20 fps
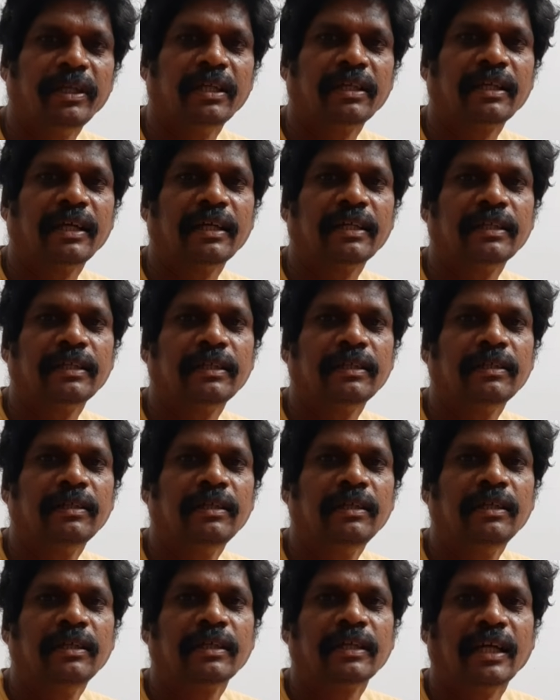பண்ணியிருக்காங்க
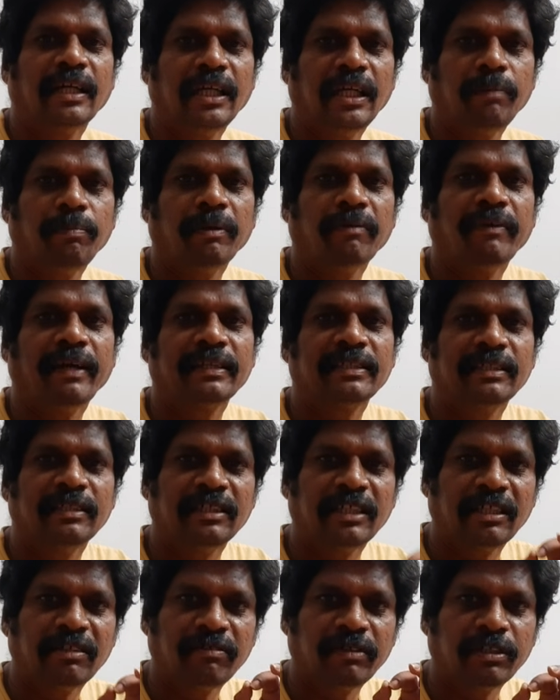கண்டிப்பாக
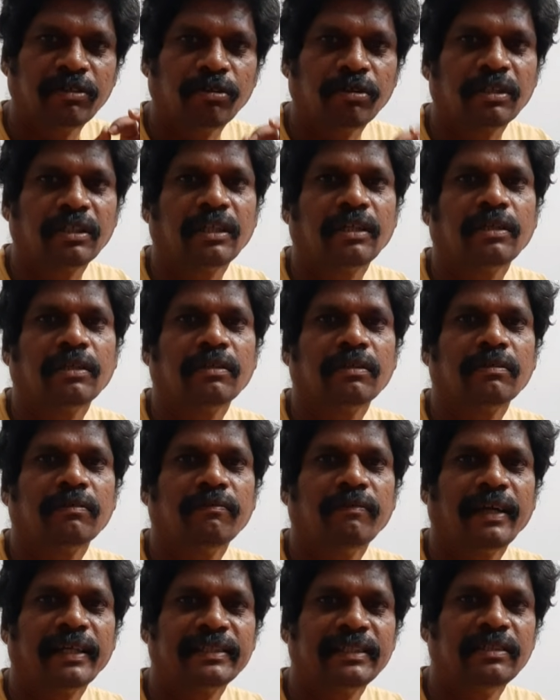வேக்சின் சர்டிஃபிகேட்டோடு தான்
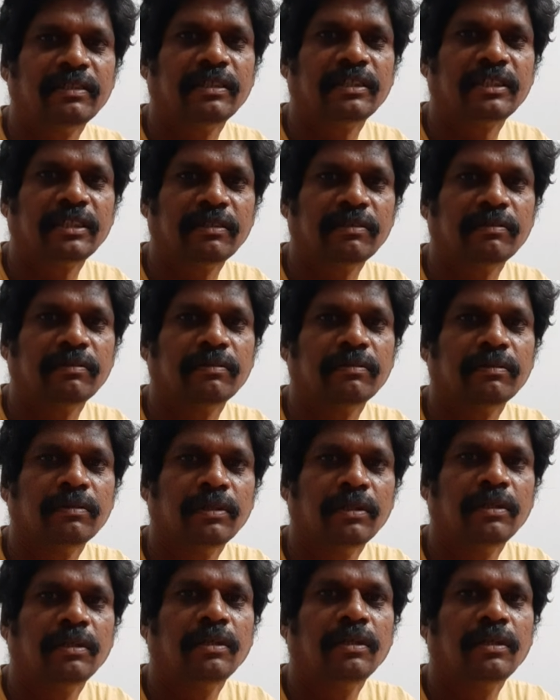வேக்சினேஷன்
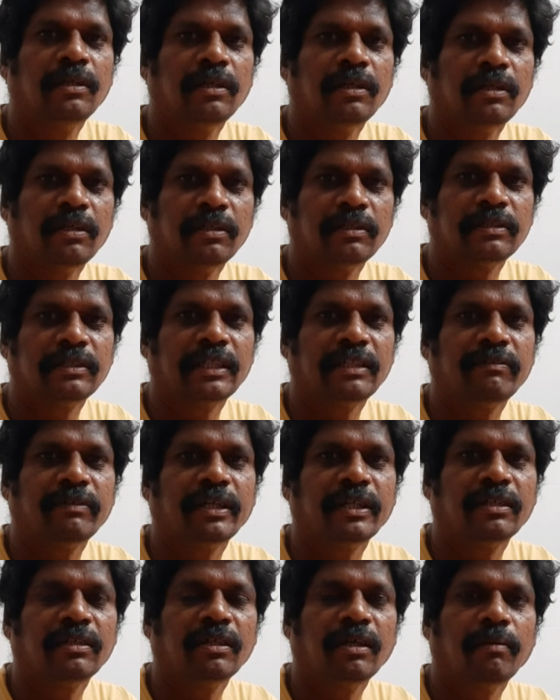
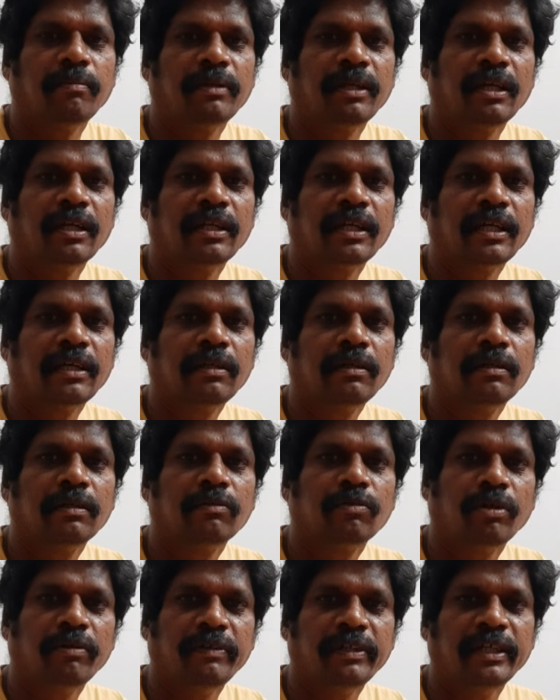சர்டிஃபிகேட்டு அப்படி இல்லைன்னா
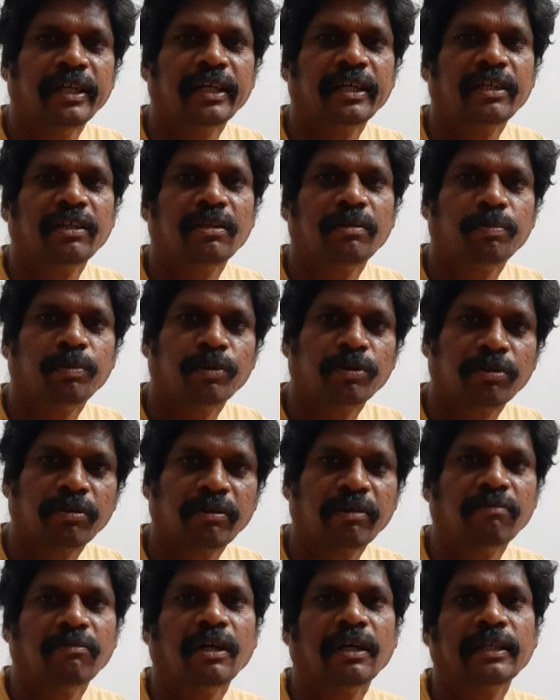கோவிட் நெகட்டிவ்
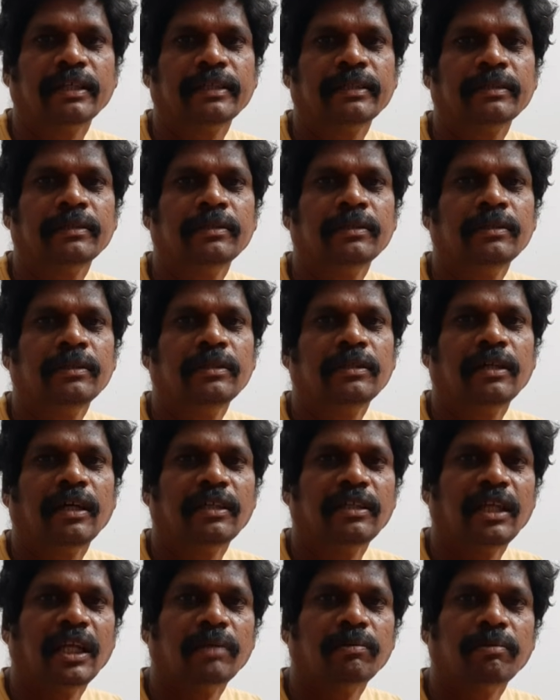ரிப்போர்ட்டோடு வாங்க
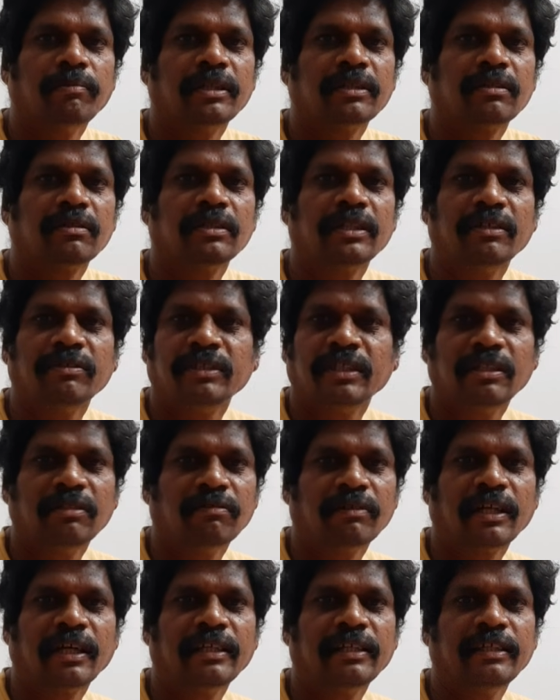அது இல்லாமல் மாத்திரம் தயவு
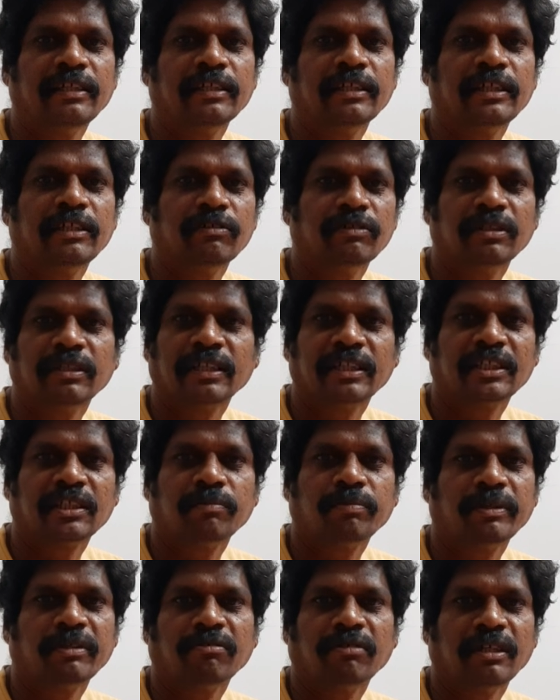சேர்ந்து வராதிங்க இங்கே வந்து
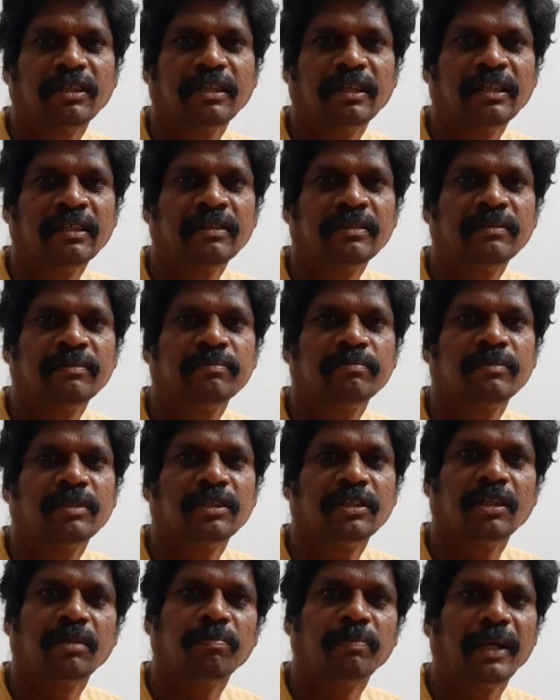கஷ்டப்படக்கூடாதுல்ல
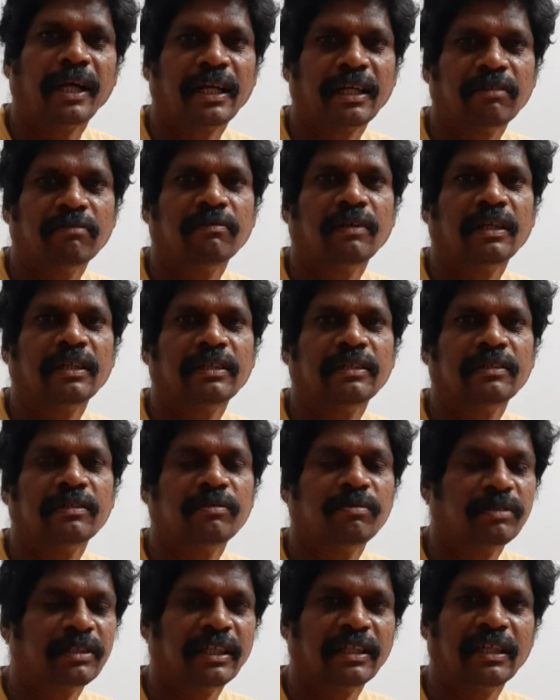அதனால் பிளானாக வாங்க
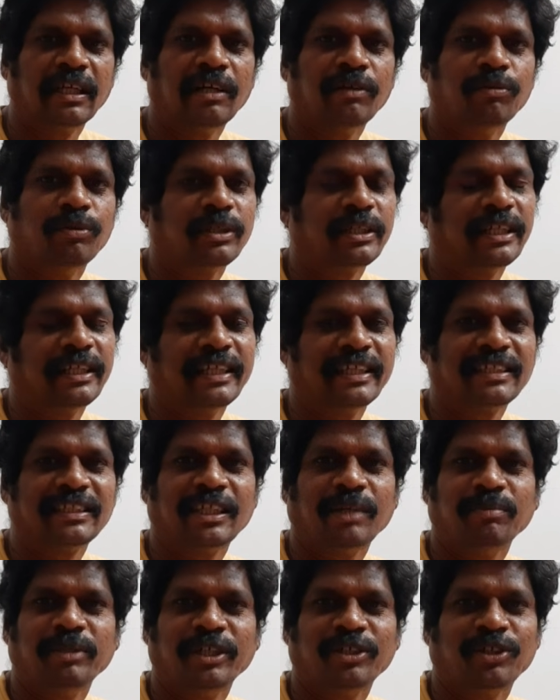ஓகேங்களா ஓகே
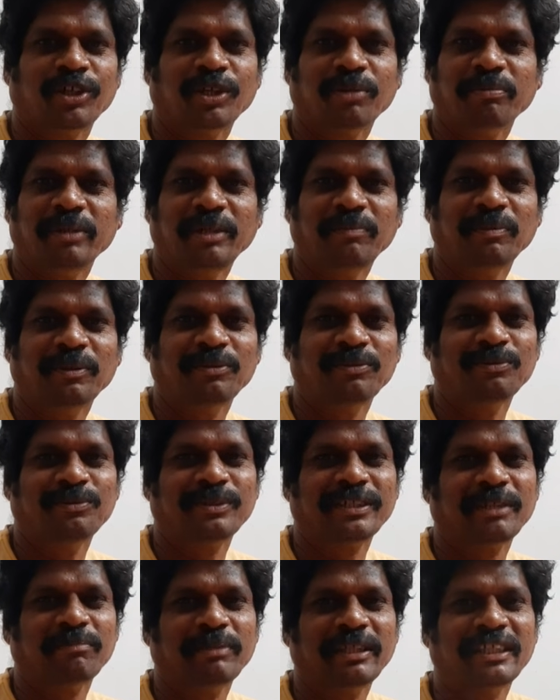நெக்ஸ்ட் அப்டேட்டோட மீட் பண்ணுவோம்
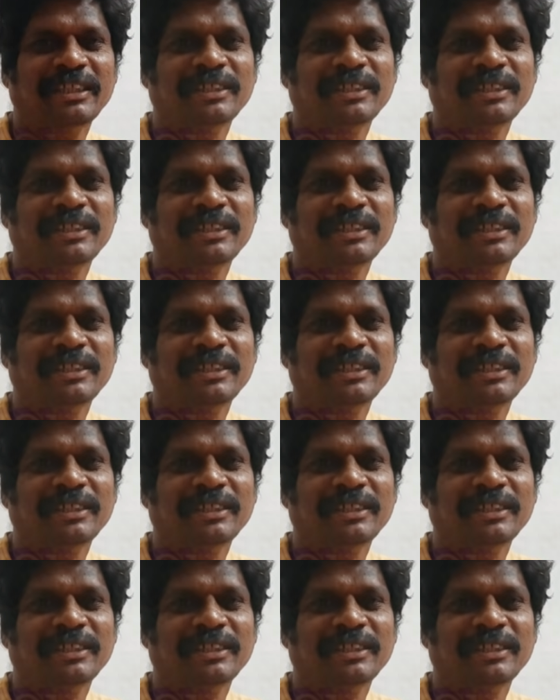ஓகே